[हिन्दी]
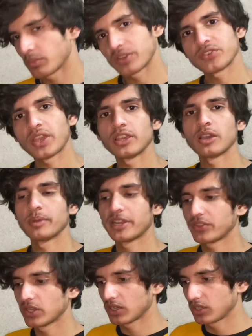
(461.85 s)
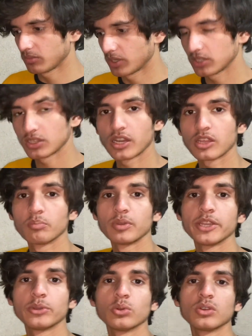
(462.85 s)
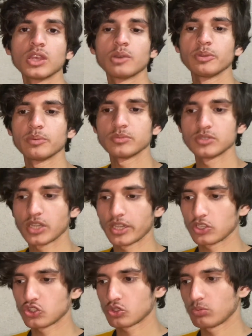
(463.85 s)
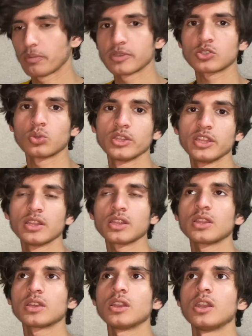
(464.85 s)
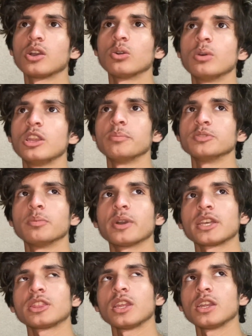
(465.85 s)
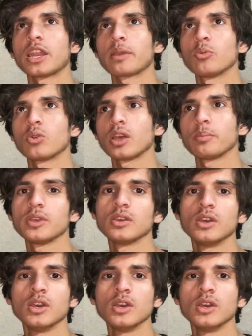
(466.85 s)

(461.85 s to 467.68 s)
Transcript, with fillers: बस यही हमारी तैयारी हमारी तैयारी कंप्लीट होगी अभी हम जाएंगे सुबह बस थोड़ी देर तक निकलने लगा मालूम जब कितना टाइम हो गया अभी